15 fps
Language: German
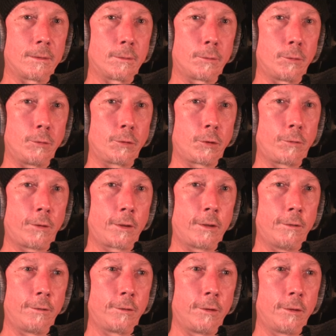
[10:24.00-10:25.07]
Und ist auch
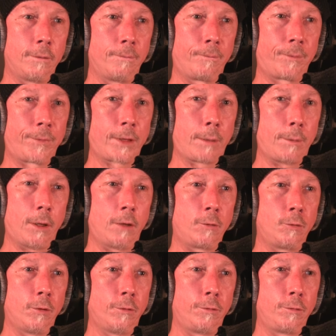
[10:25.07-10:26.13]
vergiftet. Aber
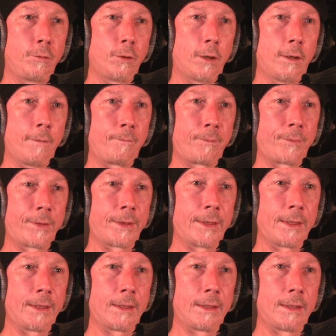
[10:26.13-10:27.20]
nur für
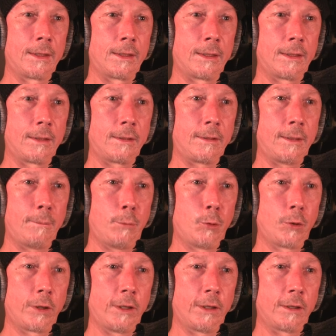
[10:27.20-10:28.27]

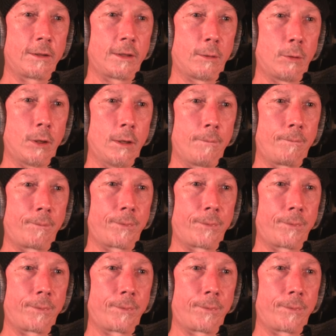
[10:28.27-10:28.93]
temporäre Dauer.